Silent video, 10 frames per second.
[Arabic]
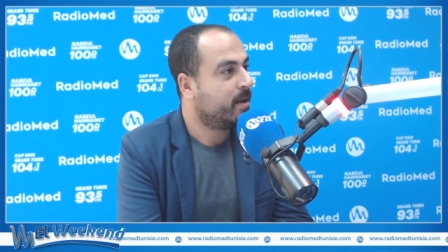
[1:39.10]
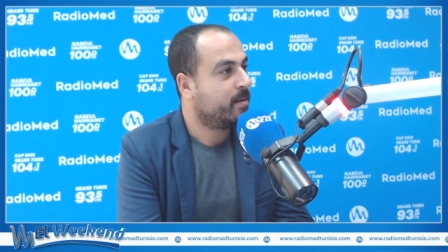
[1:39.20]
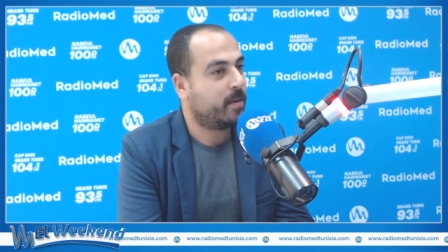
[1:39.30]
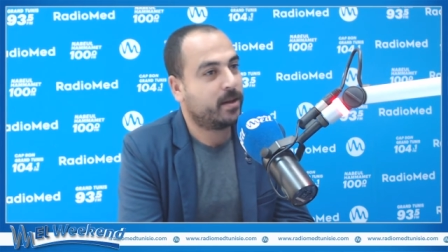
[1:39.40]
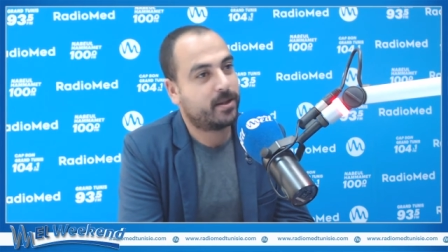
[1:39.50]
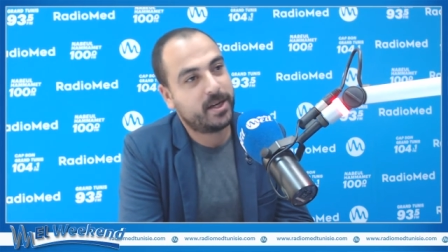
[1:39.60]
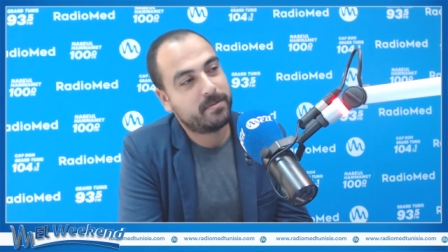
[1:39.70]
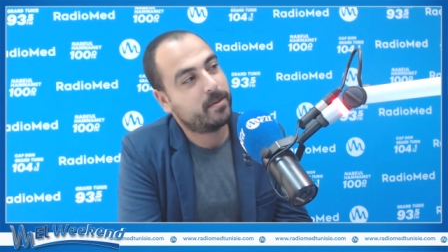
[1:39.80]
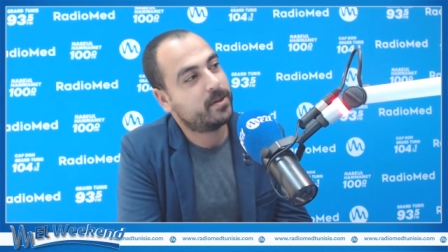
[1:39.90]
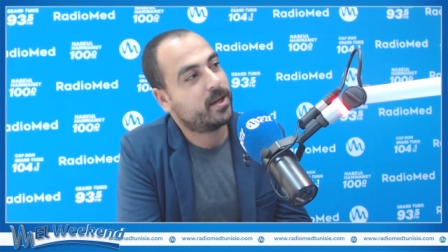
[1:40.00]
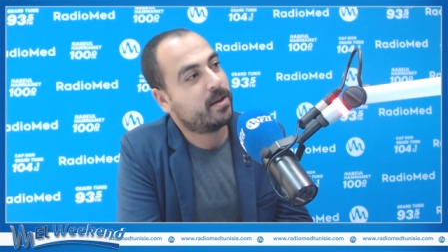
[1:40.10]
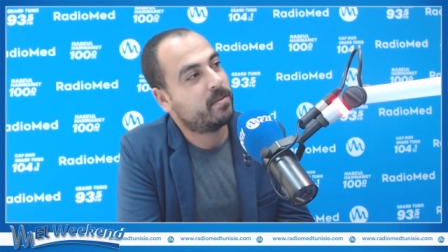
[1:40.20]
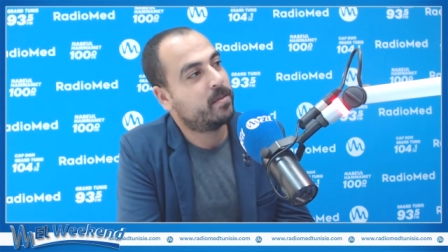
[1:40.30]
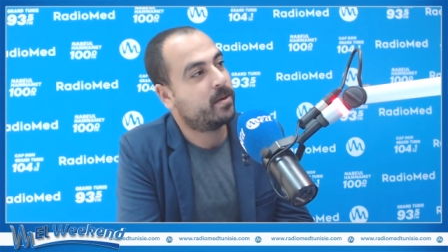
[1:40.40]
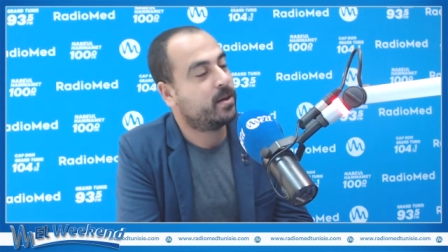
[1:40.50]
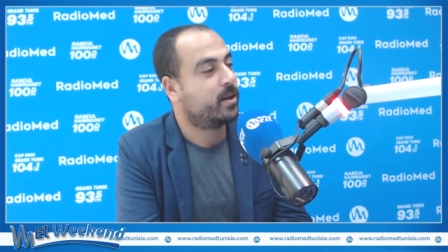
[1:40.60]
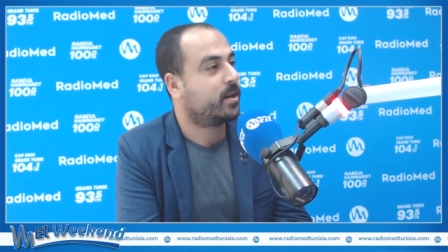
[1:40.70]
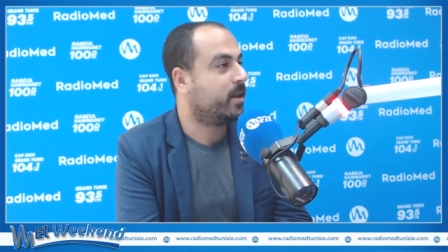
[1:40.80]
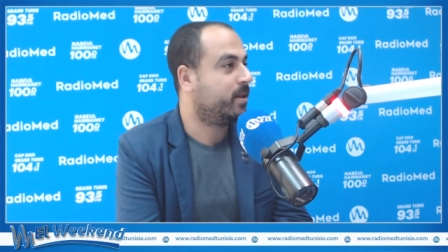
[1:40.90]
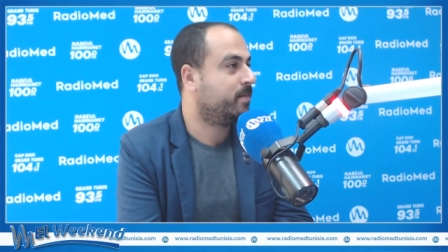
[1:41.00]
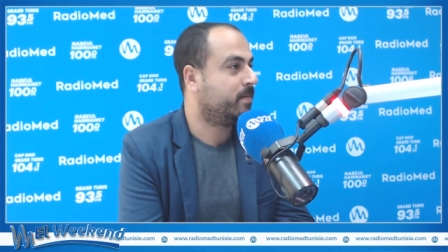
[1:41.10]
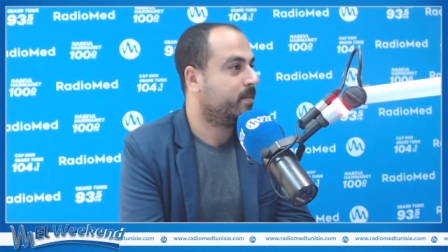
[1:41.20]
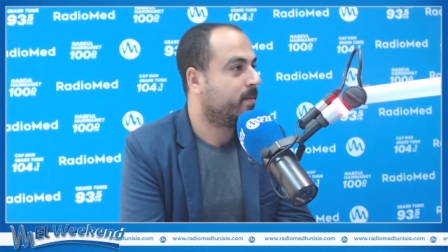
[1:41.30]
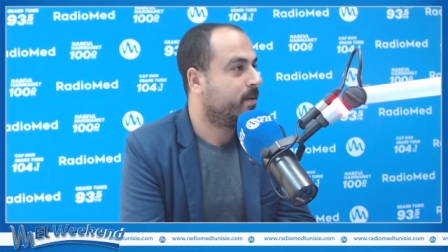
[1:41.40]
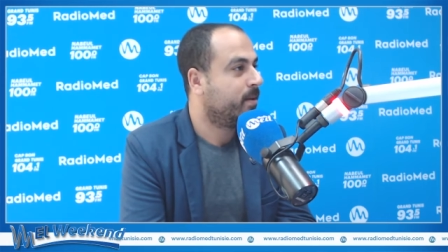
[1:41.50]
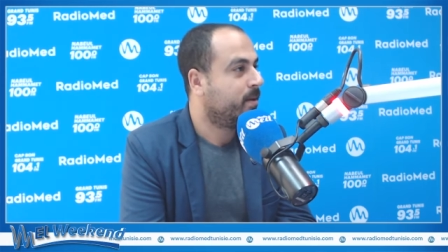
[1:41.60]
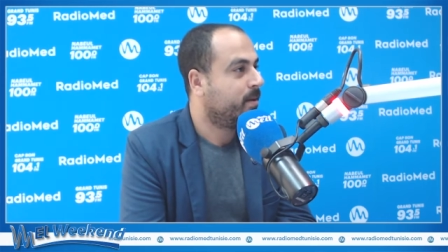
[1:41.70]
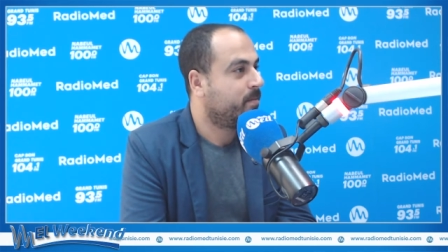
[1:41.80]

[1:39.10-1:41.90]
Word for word: معناتها ديما باش تخدم انك تقدم ايه.